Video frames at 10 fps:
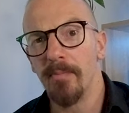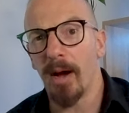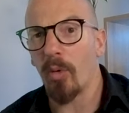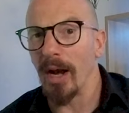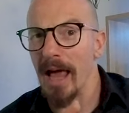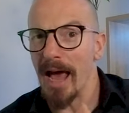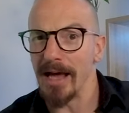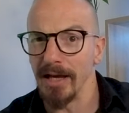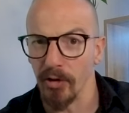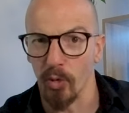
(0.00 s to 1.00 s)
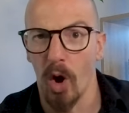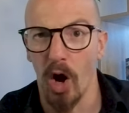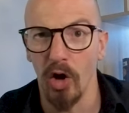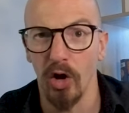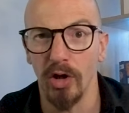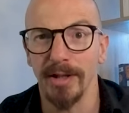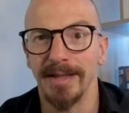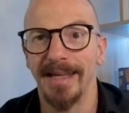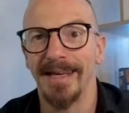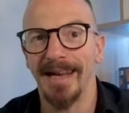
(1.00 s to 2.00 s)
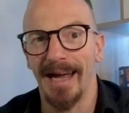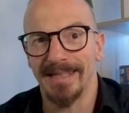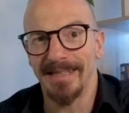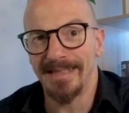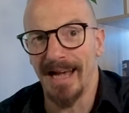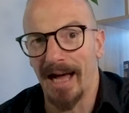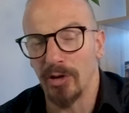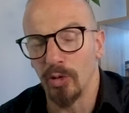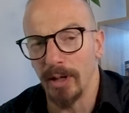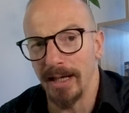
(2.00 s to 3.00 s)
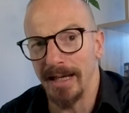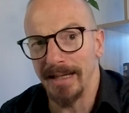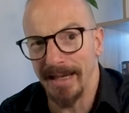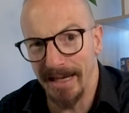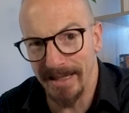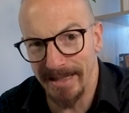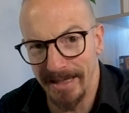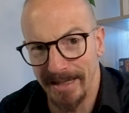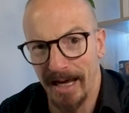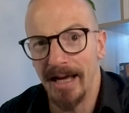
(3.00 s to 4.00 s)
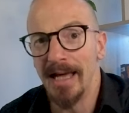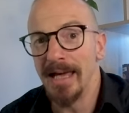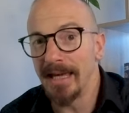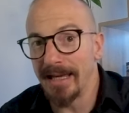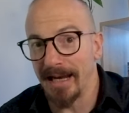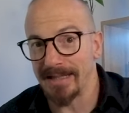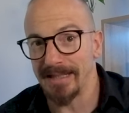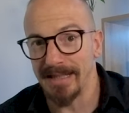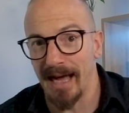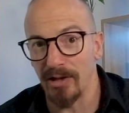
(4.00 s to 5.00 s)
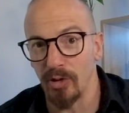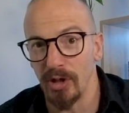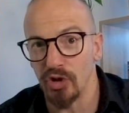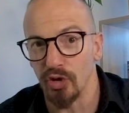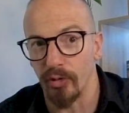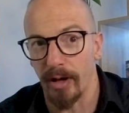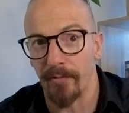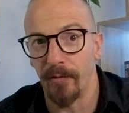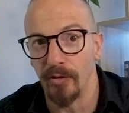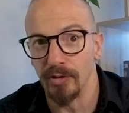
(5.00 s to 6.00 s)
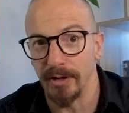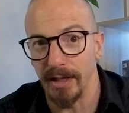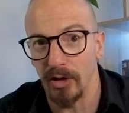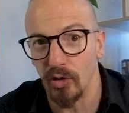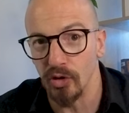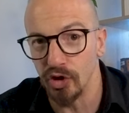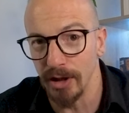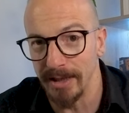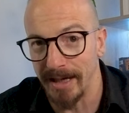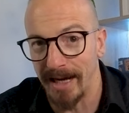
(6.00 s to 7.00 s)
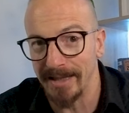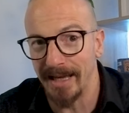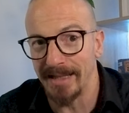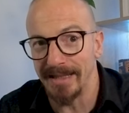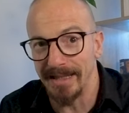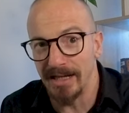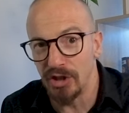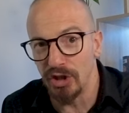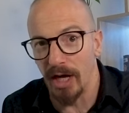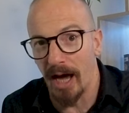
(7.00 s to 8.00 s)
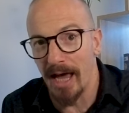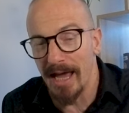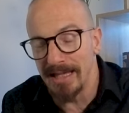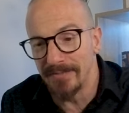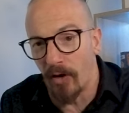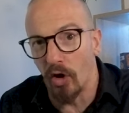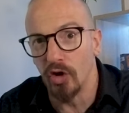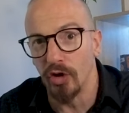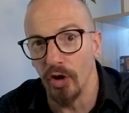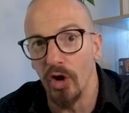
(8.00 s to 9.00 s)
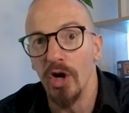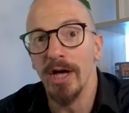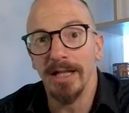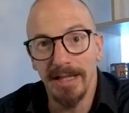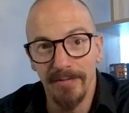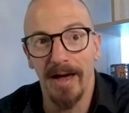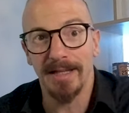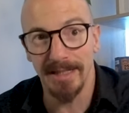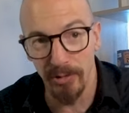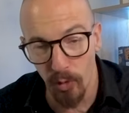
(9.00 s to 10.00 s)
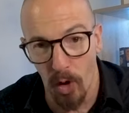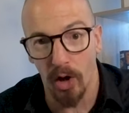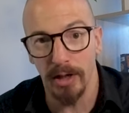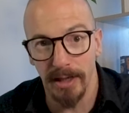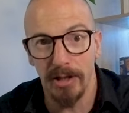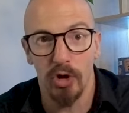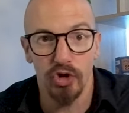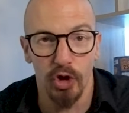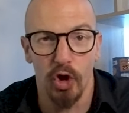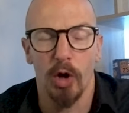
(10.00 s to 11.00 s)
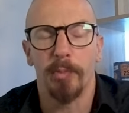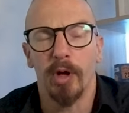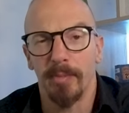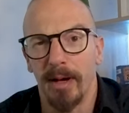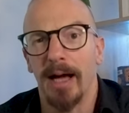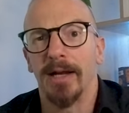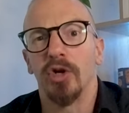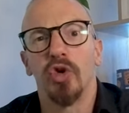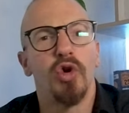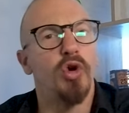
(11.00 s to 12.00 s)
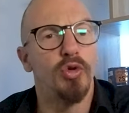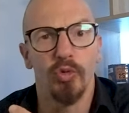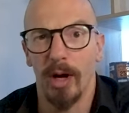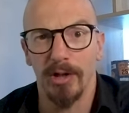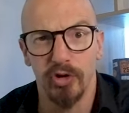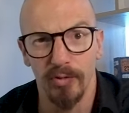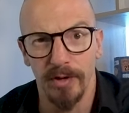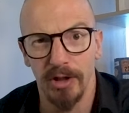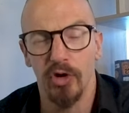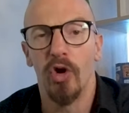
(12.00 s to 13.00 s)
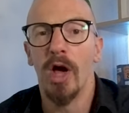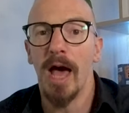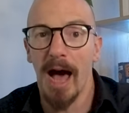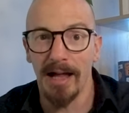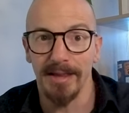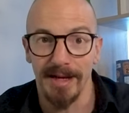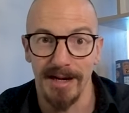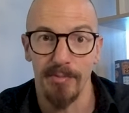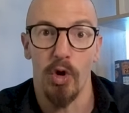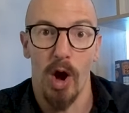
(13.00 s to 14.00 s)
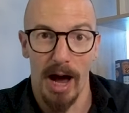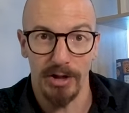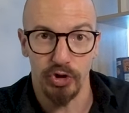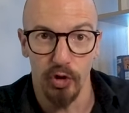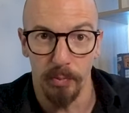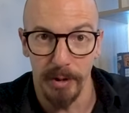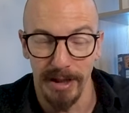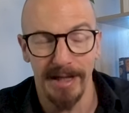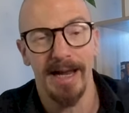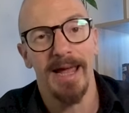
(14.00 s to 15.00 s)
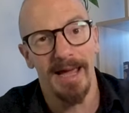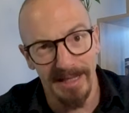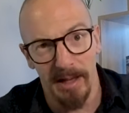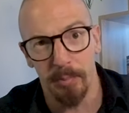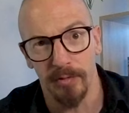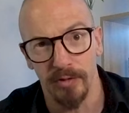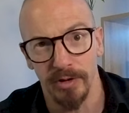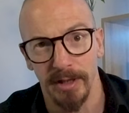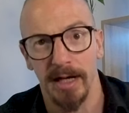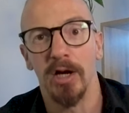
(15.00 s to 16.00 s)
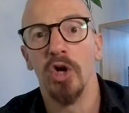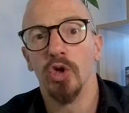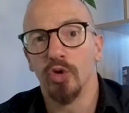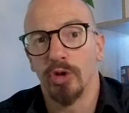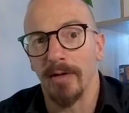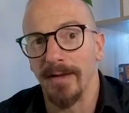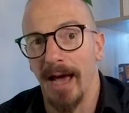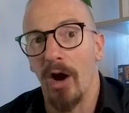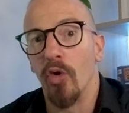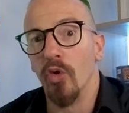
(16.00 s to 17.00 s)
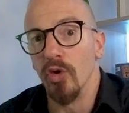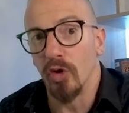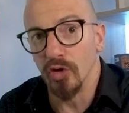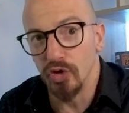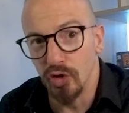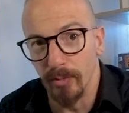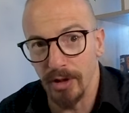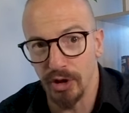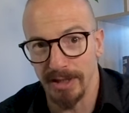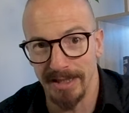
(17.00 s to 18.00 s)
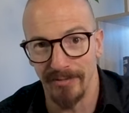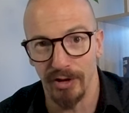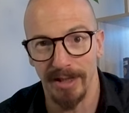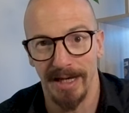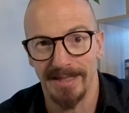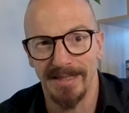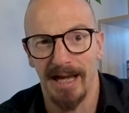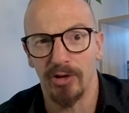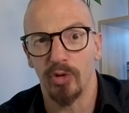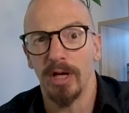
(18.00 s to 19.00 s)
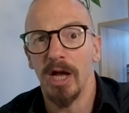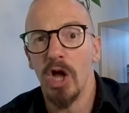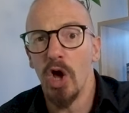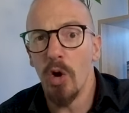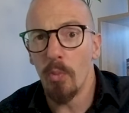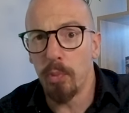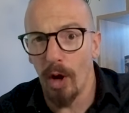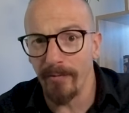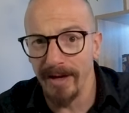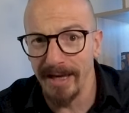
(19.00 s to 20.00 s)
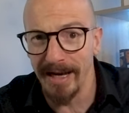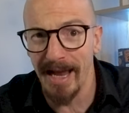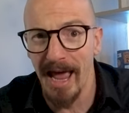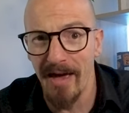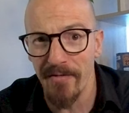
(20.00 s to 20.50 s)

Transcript: Ma qual è il ruolo dei grassi saturi nella dieta? I grassi saturi sono una fonte concentrata di energia e svolgono diversi ruoli nel nostro corpo che magari con un altro video andremo a scoprire ed approfondire. Tuttavia un consumo eccessivo di grassi saturi può avere